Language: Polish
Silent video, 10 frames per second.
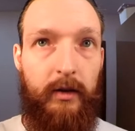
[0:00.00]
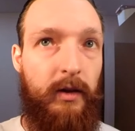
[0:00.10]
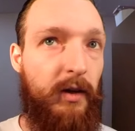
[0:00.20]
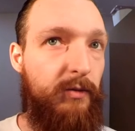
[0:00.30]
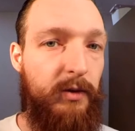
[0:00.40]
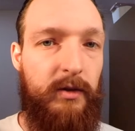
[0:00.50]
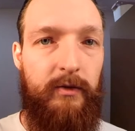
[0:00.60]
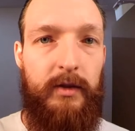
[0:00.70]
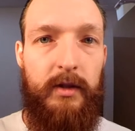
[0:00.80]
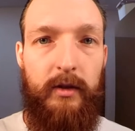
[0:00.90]
Jak włosy
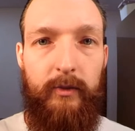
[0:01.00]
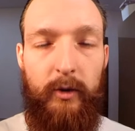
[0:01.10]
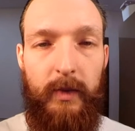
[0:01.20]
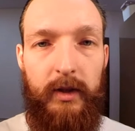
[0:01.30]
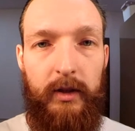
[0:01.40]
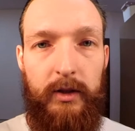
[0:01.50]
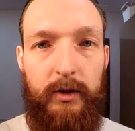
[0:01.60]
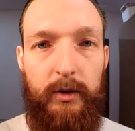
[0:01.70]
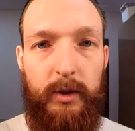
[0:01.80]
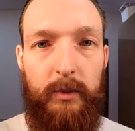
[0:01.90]
wyschną, pomada też
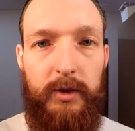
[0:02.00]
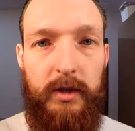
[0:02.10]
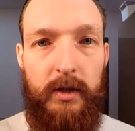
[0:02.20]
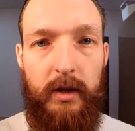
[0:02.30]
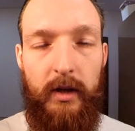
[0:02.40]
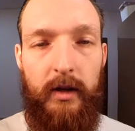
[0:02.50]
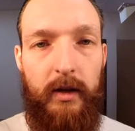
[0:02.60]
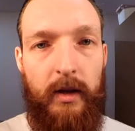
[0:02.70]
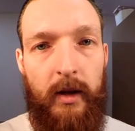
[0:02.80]
troszkę przyschnie